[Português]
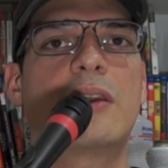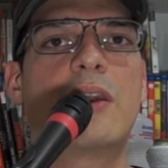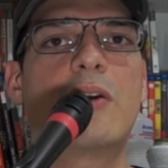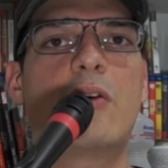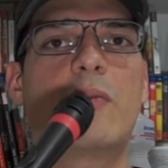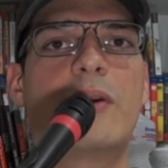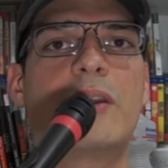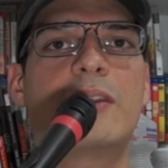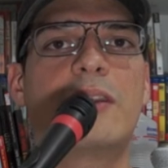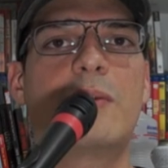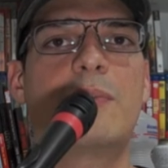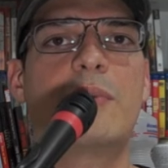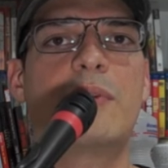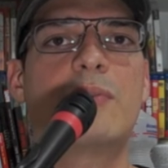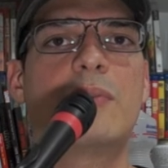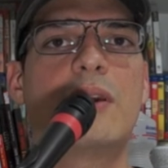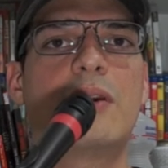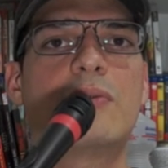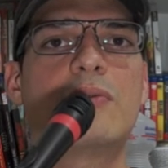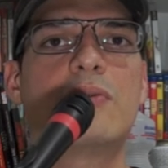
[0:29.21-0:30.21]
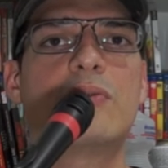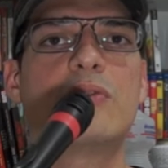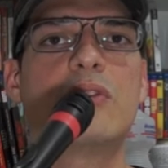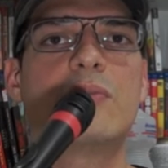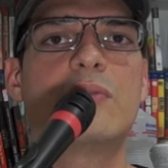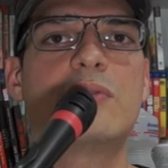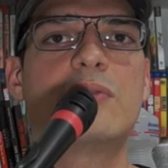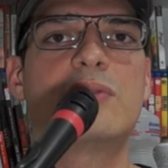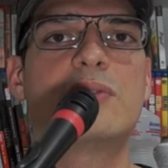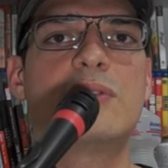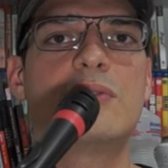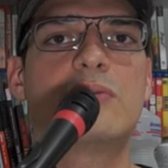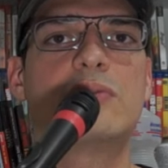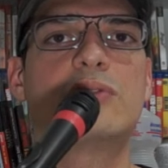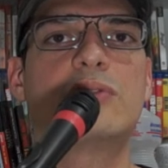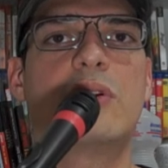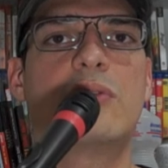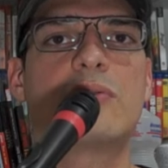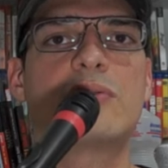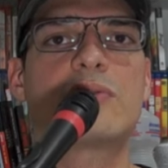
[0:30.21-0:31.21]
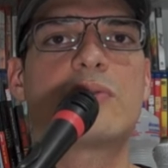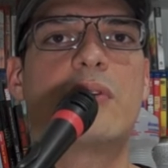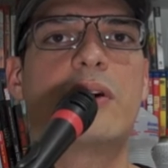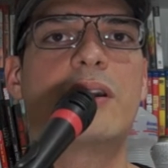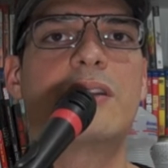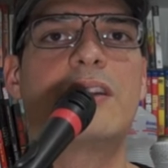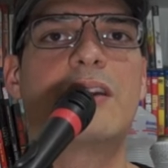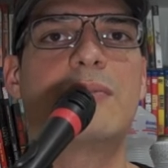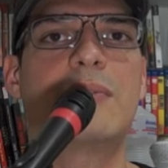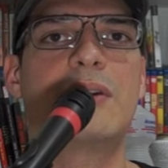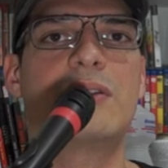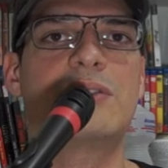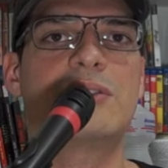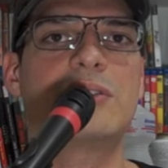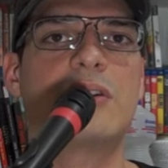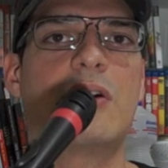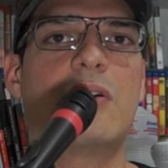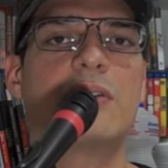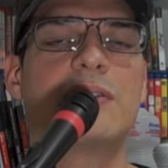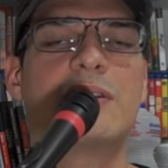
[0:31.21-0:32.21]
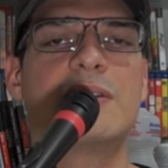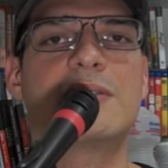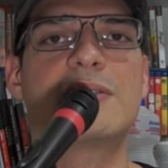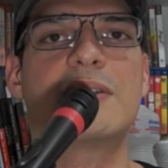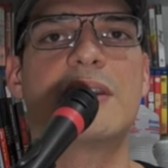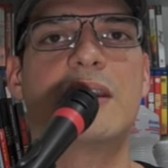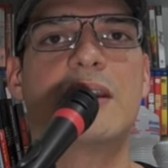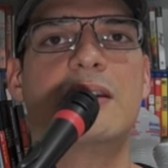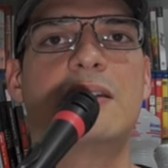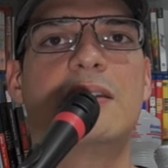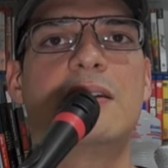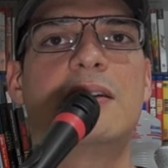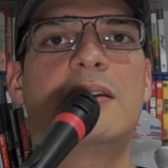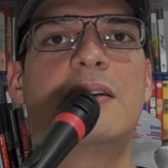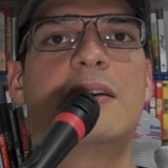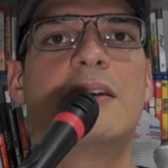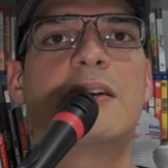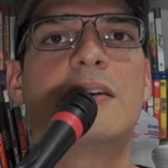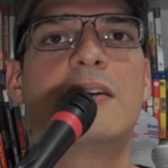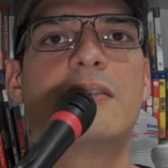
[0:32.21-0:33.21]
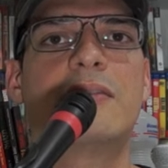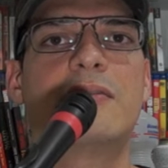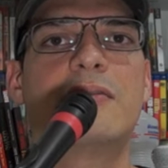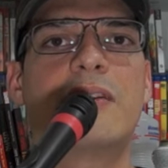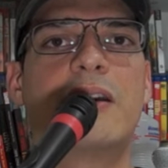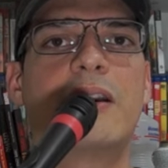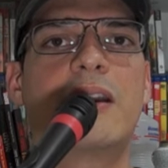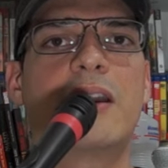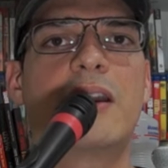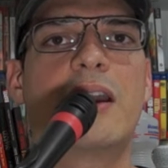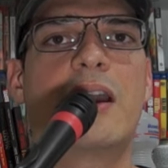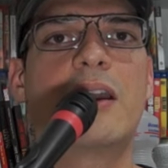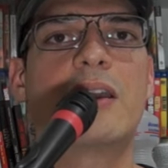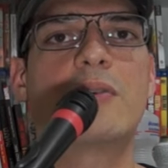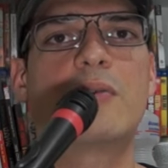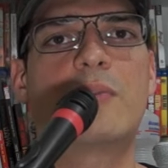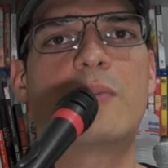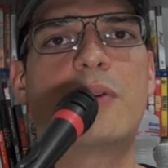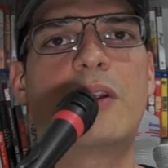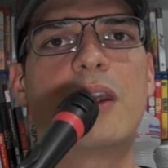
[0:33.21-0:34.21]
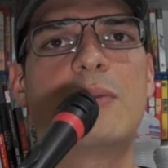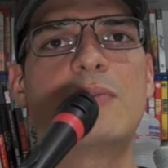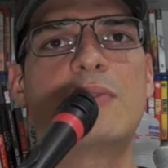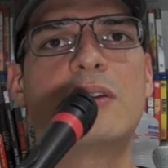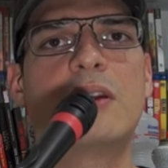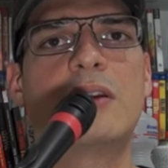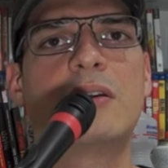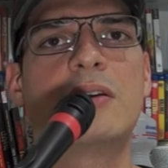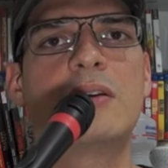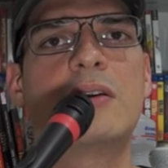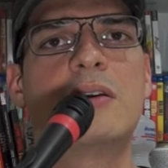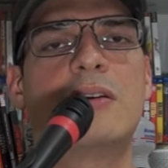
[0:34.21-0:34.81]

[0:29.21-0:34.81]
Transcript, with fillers: Quem comentar primeiro o nome dos cinco jogos corretamente na ordem certa vai ganhar aí um prêmio, né?